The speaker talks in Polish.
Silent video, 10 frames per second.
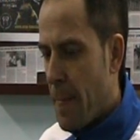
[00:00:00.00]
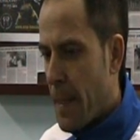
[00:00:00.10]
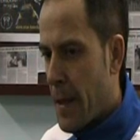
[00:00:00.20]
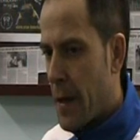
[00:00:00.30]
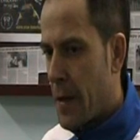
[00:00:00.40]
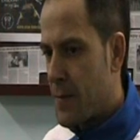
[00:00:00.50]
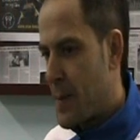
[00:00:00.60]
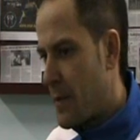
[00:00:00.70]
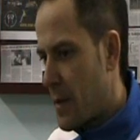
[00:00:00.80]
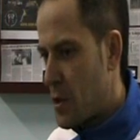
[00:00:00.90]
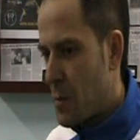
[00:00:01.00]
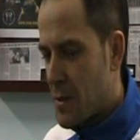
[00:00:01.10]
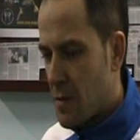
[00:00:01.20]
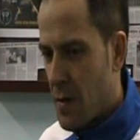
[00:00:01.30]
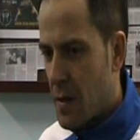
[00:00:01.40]
e, sprawa jakiegoś
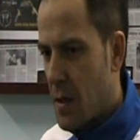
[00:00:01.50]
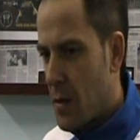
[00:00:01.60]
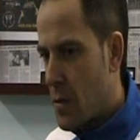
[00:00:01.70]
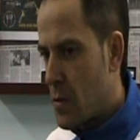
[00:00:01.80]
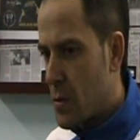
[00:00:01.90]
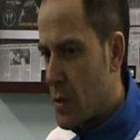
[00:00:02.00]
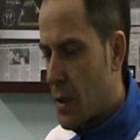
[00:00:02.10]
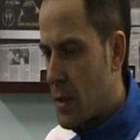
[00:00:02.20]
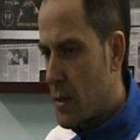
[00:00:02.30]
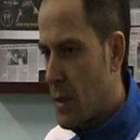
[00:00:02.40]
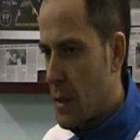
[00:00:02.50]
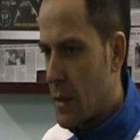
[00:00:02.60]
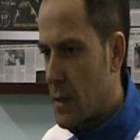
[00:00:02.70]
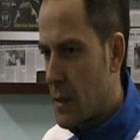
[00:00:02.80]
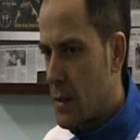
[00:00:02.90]
dopasowania, krótkich takich
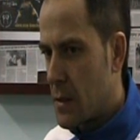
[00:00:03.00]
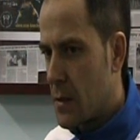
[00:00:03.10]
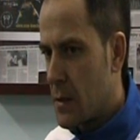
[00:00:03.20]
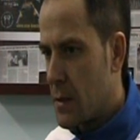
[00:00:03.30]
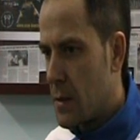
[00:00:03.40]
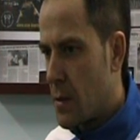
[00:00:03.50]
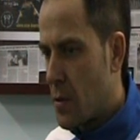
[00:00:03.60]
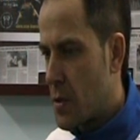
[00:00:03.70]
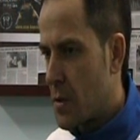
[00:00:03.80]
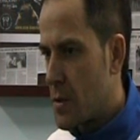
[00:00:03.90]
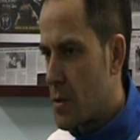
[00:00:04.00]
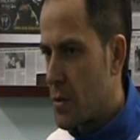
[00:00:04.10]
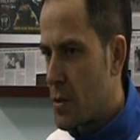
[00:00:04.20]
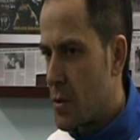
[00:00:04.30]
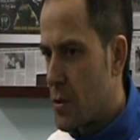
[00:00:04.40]
delikatnych roszad czy,
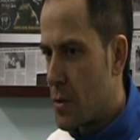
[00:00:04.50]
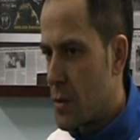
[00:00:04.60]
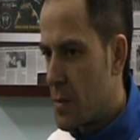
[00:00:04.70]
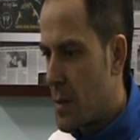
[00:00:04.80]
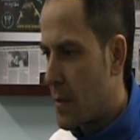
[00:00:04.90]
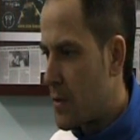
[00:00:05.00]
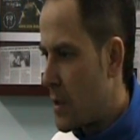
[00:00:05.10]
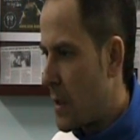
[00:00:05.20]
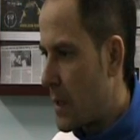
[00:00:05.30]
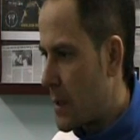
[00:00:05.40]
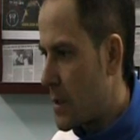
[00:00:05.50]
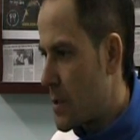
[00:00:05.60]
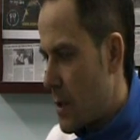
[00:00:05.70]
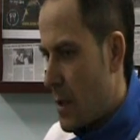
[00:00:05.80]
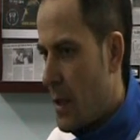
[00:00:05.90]
czy, czy zmian w silnikach
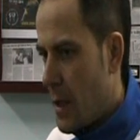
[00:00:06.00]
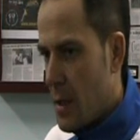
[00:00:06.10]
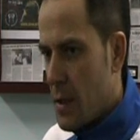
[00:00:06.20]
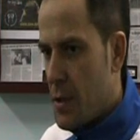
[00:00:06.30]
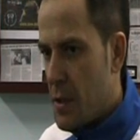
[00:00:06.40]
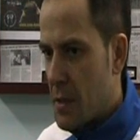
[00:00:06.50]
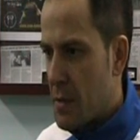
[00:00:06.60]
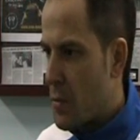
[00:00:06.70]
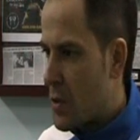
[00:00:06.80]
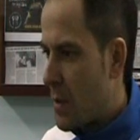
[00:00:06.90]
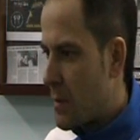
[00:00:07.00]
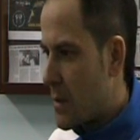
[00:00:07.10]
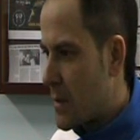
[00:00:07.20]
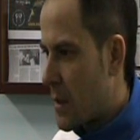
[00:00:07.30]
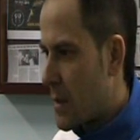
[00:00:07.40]
też. Silnik z tymi oczami
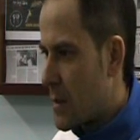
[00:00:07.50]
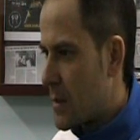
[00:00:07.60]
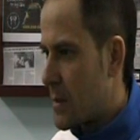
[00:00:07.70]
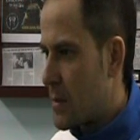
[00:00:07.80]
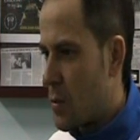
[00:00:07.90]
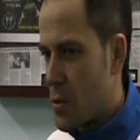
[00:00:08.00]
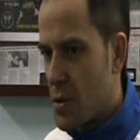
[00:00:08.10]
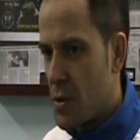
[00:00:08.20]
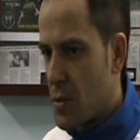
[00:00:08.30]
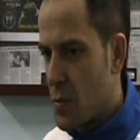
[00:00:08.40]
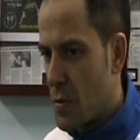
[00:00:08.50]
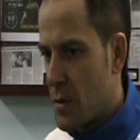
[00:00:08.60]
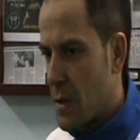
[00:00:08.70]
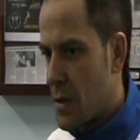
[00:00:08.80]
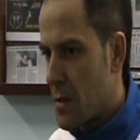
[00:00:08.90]
jest w stanie złożyć i rozłożyć,
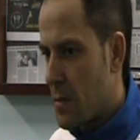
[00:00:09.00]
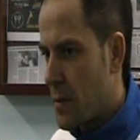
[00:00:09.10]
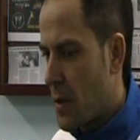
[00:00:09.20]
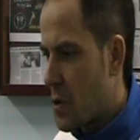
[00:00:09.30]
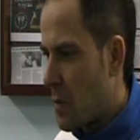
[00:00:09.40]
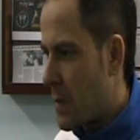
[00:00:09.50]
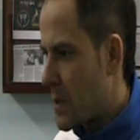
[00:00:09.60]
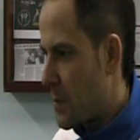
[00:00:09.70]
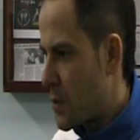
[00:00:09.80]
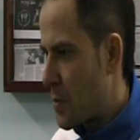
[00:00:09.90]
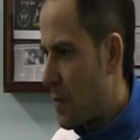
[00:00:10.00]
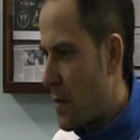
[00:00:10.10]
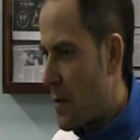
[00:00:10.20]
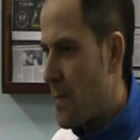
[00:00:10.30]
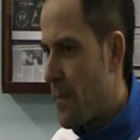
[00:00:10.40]
także tego sobie bardzo
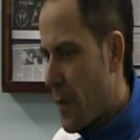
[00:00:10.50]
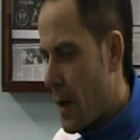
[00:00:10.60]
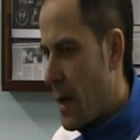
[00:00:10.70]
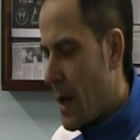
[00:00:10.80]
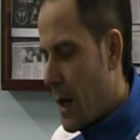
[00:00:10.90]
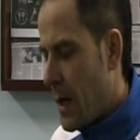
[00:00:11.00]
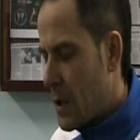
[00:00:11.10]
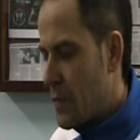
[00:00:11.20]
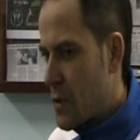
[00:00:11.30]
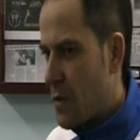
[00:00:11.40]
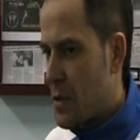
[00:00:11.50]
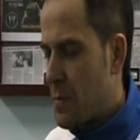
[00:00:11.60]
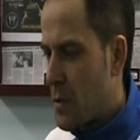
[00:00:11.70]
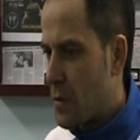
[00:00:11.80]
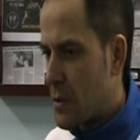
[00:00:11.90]
potrzebowałem, ale to wszystko właśnie
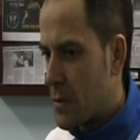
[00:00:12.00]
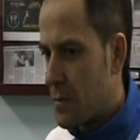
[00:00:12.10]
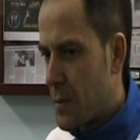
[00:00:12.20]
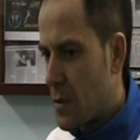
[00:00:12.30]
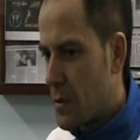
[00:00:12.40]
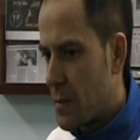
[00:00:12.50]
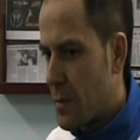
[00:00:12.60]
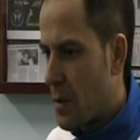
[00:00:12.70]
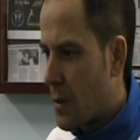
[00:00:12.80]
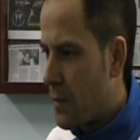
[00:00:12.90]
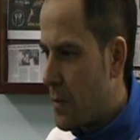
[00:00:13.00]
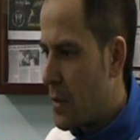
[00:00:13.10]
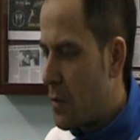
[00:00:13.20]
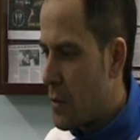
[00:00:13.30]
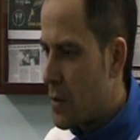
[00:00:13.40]
pod kątem, pod kątem, pod kątem
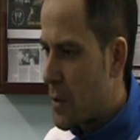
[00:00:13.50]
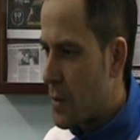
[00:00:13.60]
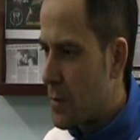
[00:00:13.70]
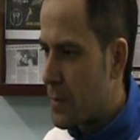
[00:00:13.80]
wyniku i sprzętu.